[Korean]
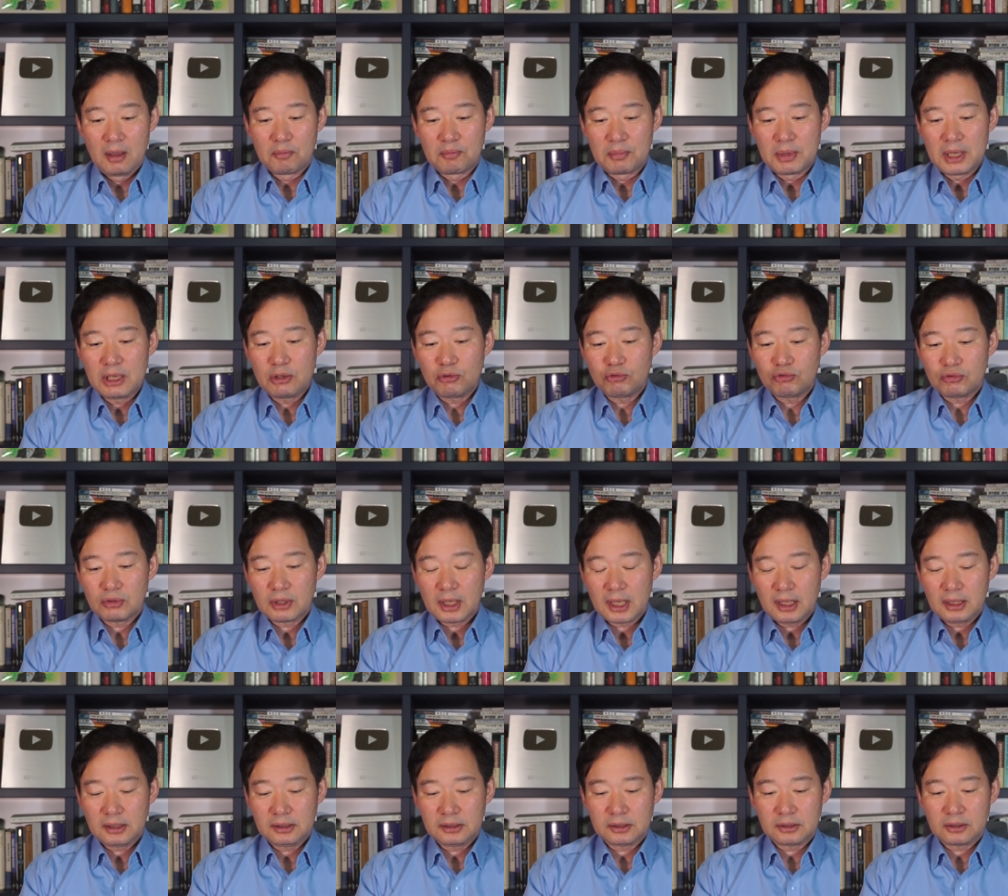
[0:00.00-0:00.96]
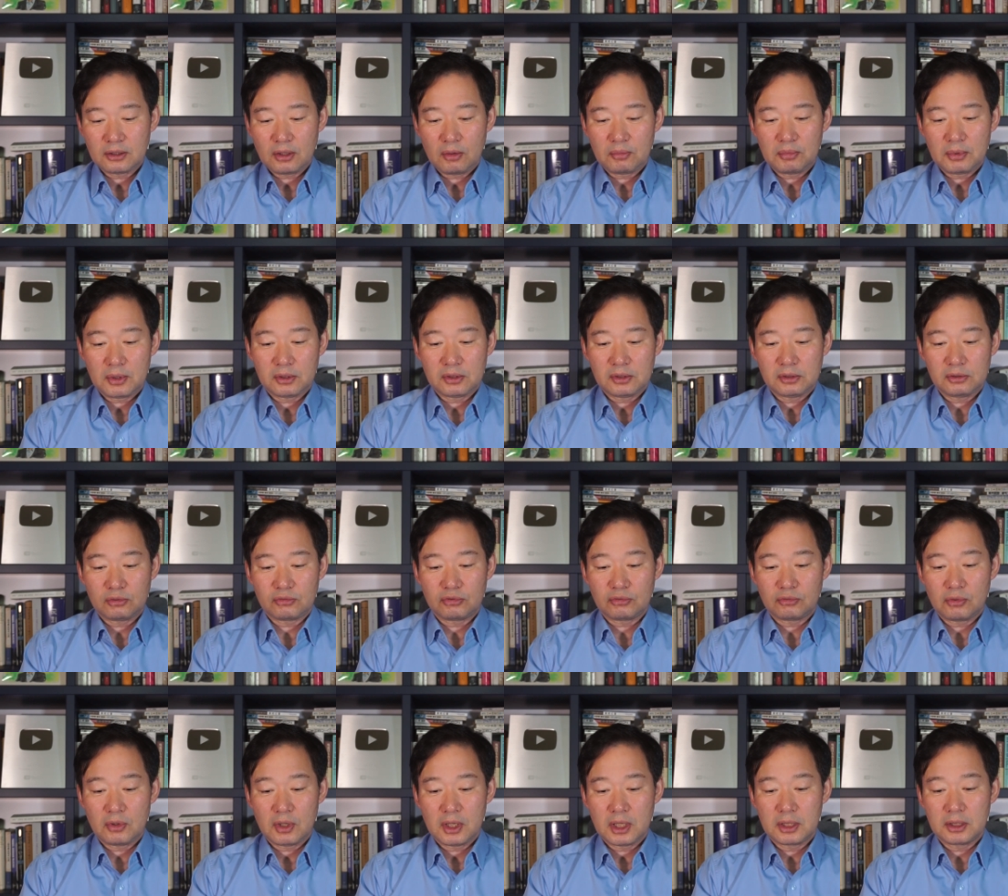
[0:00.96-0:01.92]
미국의 서버를
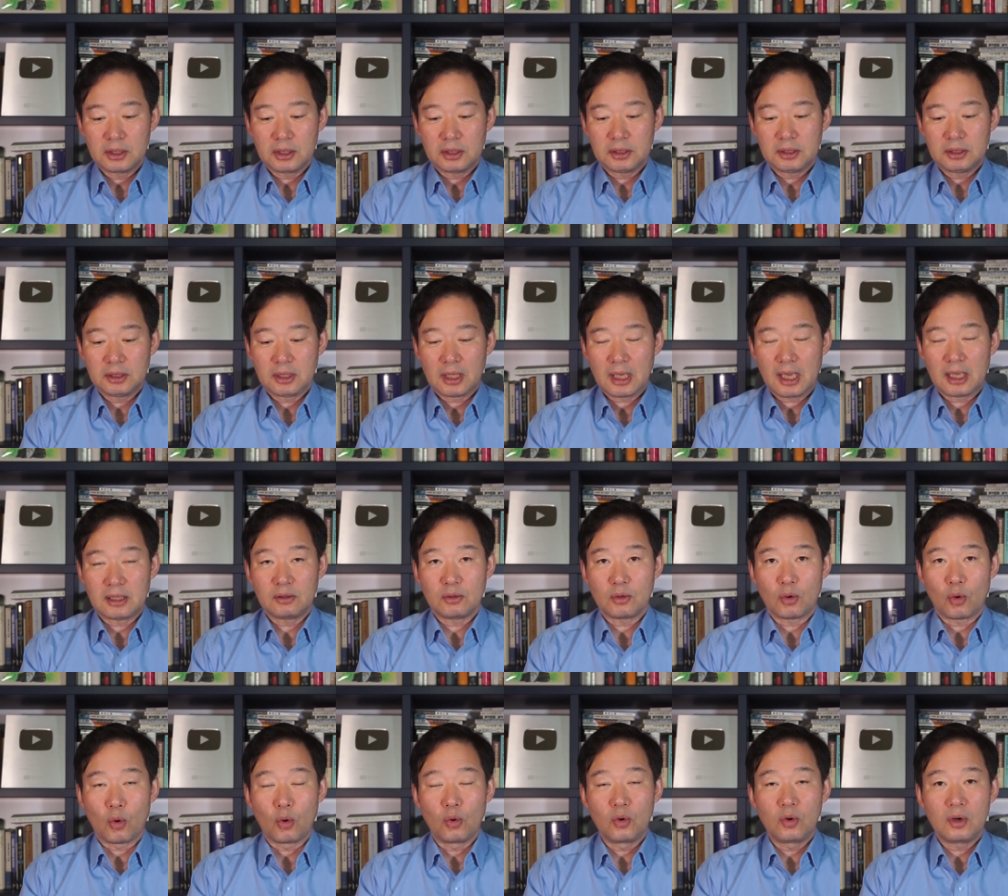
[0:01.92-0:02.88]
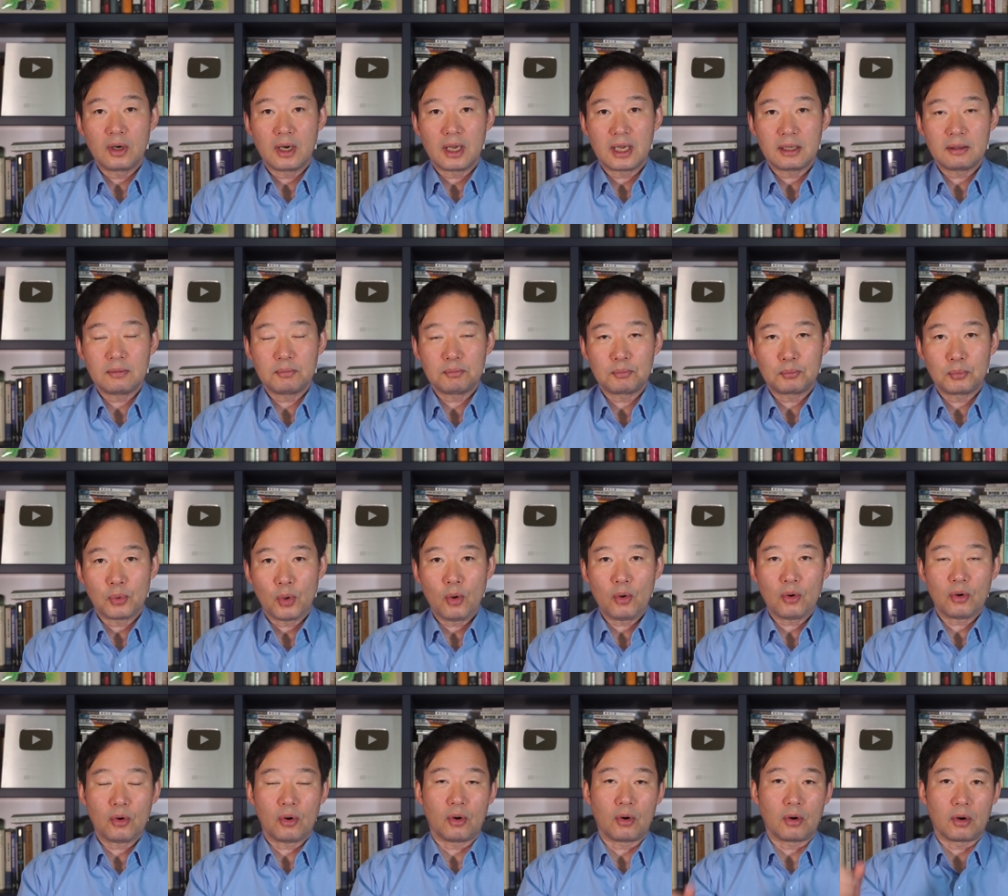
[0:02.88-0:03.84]
두고 있는 한 온라인
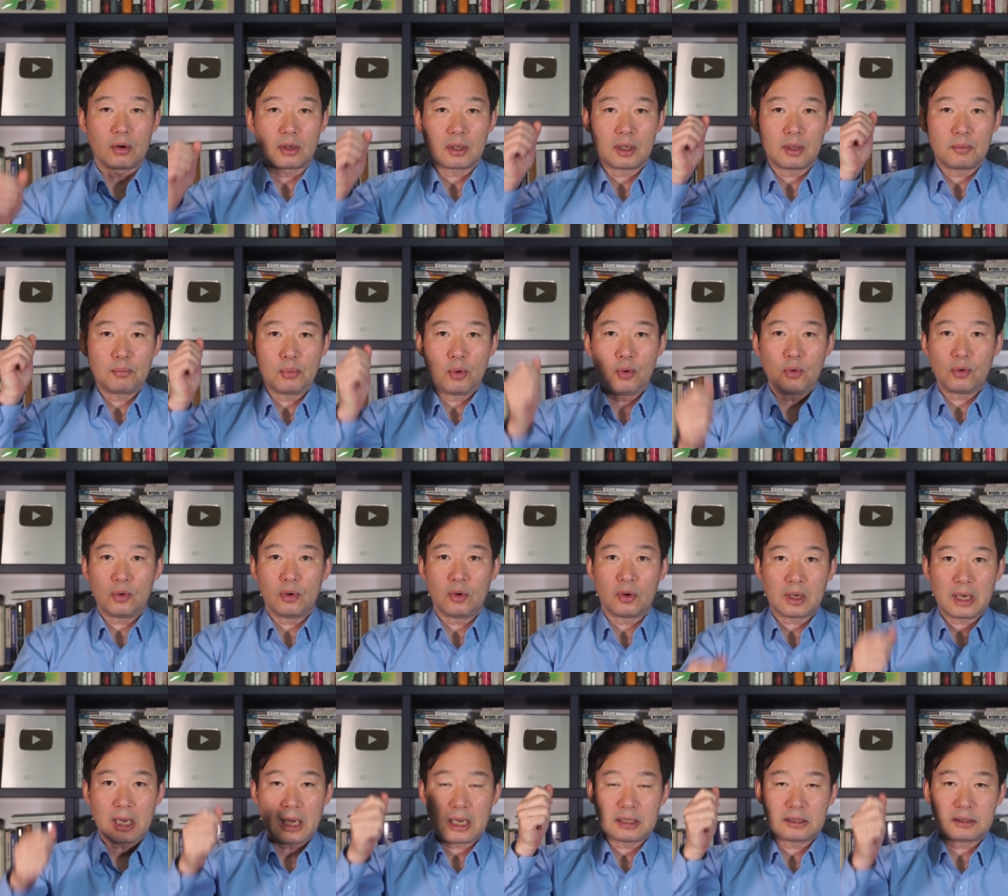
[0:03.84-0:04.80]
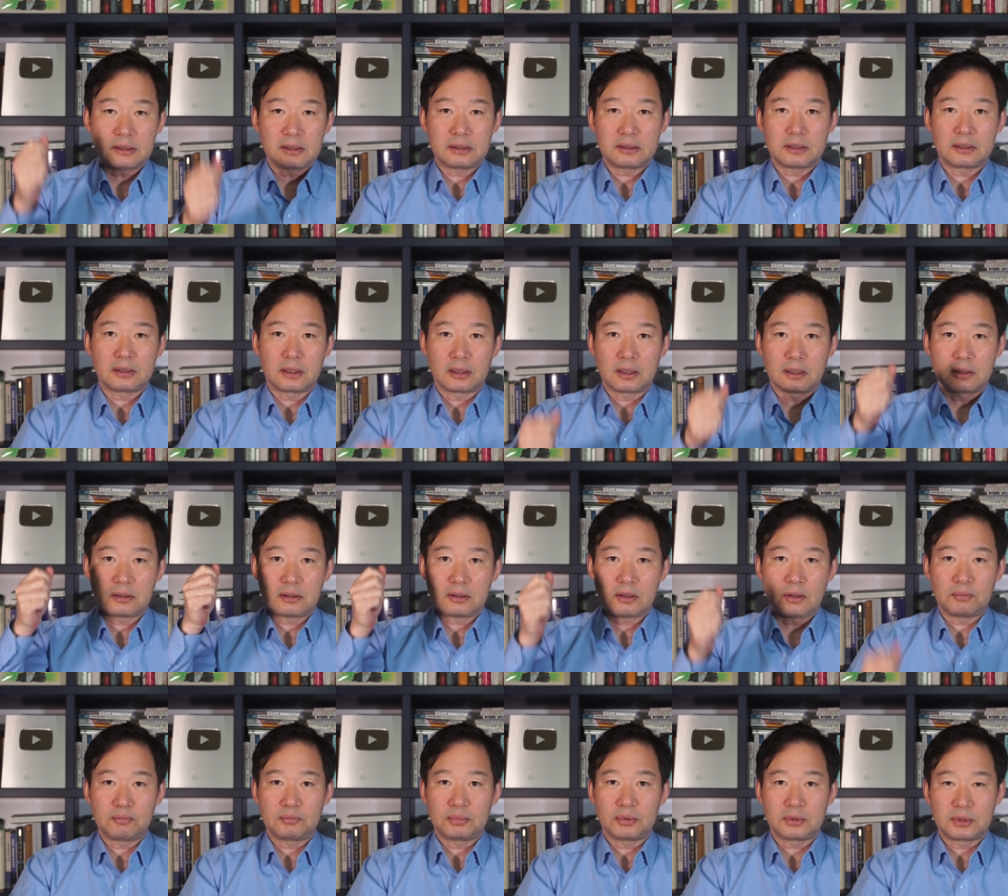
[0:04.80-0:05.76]
포코, 이 포코 카드 예,
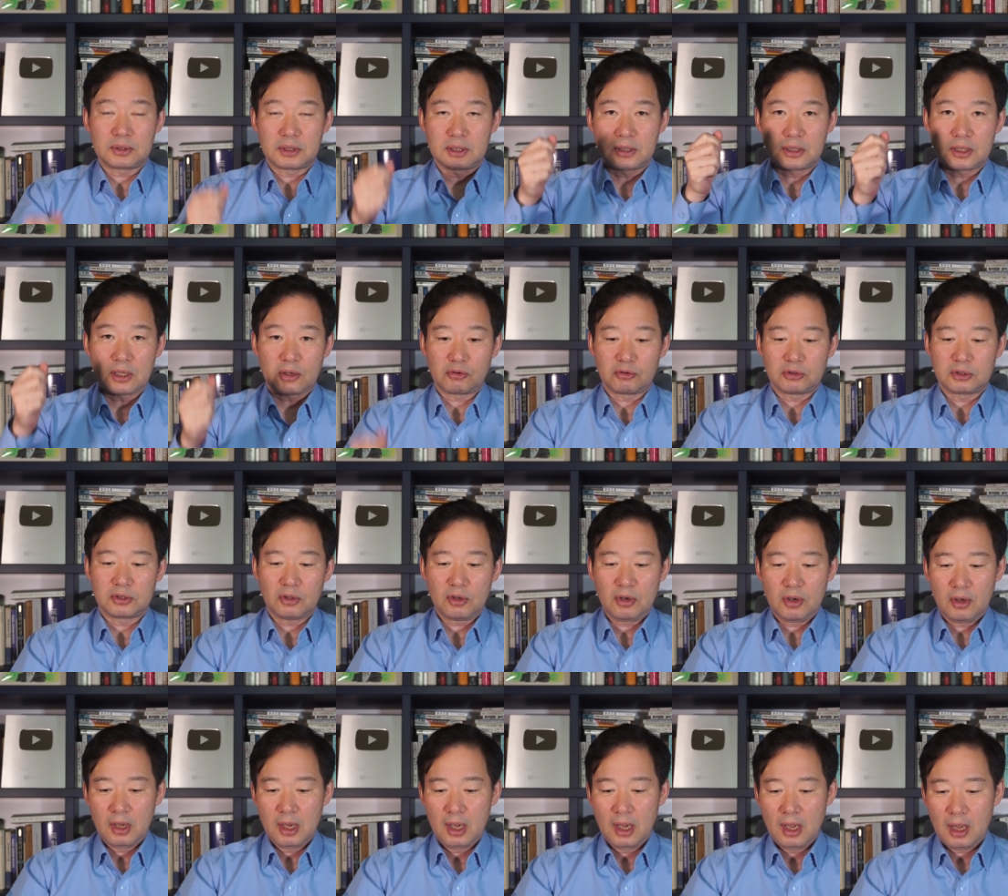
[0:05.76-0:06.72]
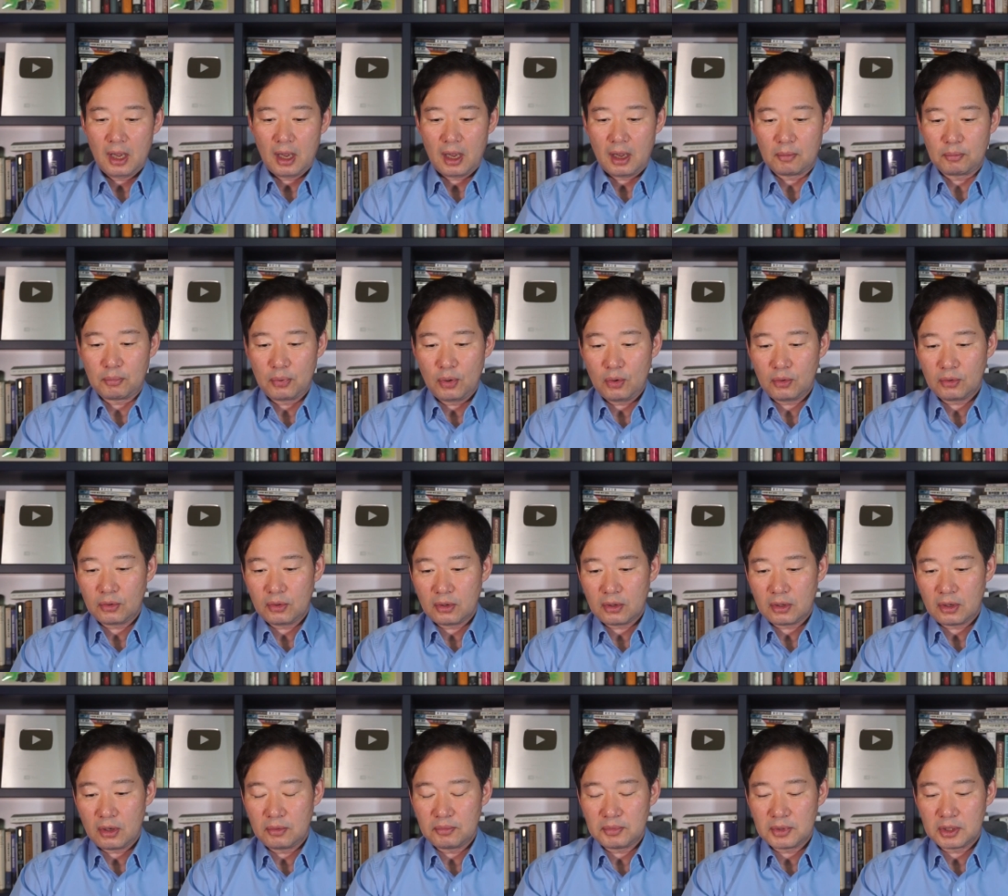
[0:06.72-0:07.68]
트럼프 뜬다고 그러죠. 아, 포코
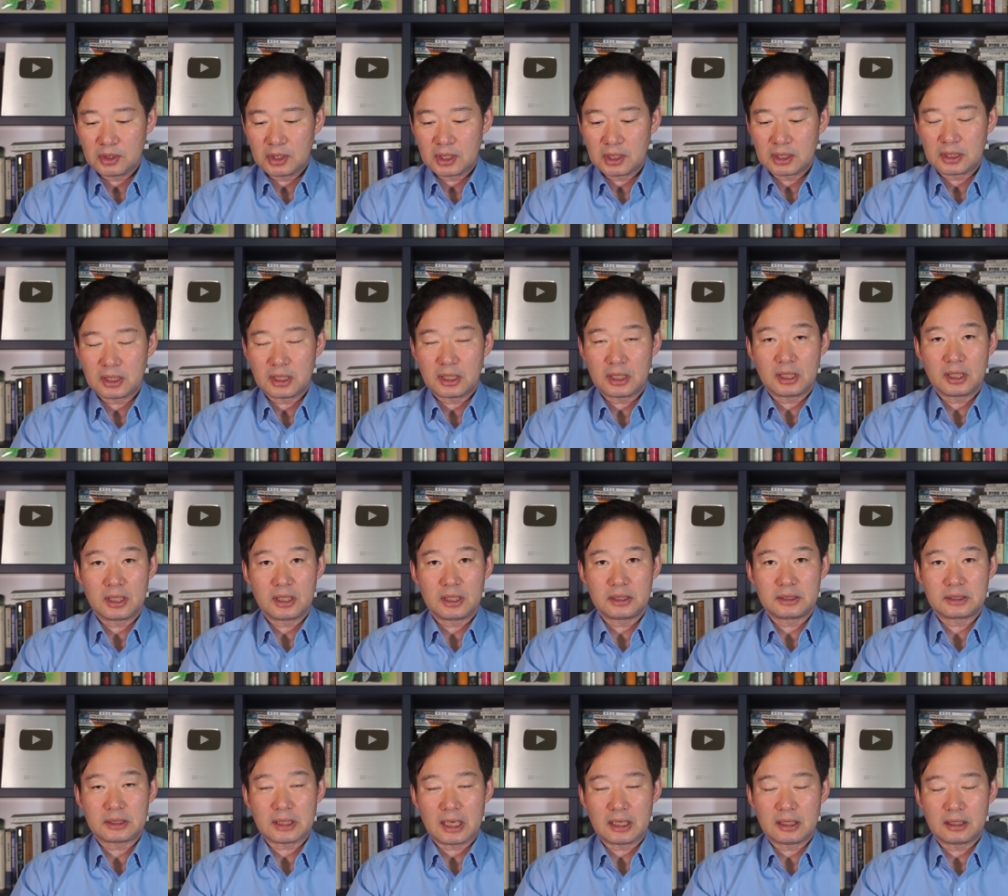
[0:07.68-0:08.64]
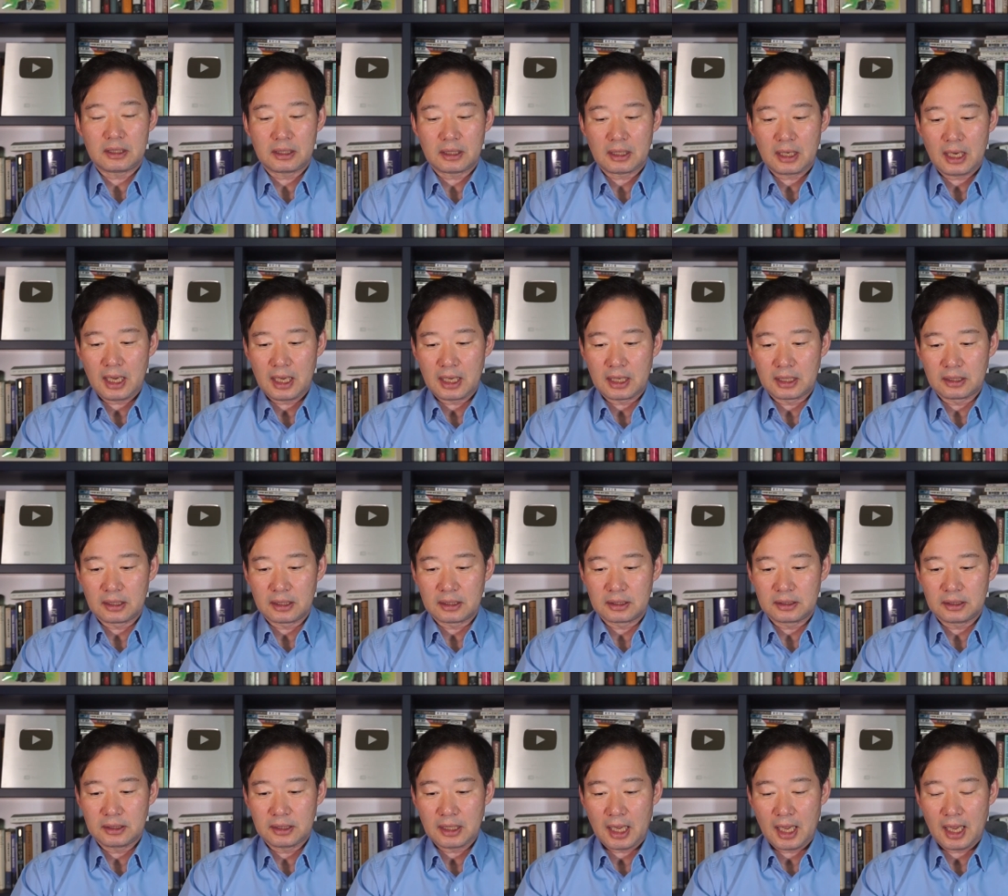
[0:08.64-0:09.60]
커뮤니티 사이트가
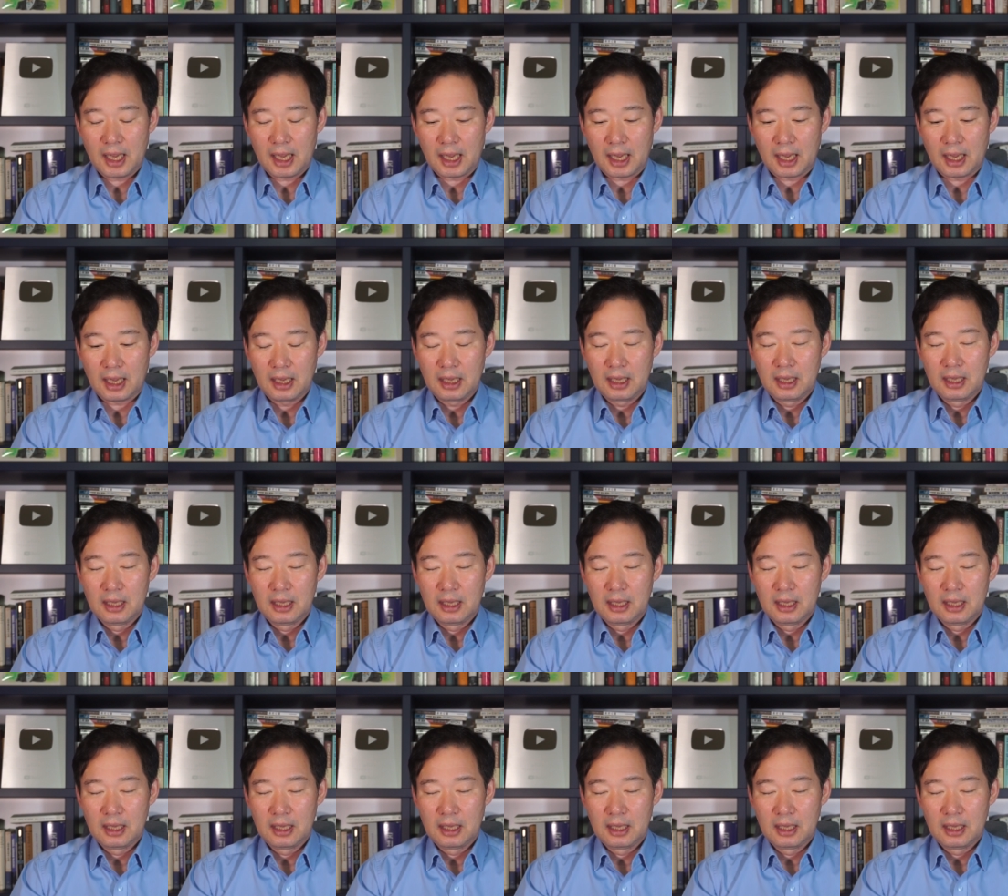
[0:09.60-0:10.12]
있는데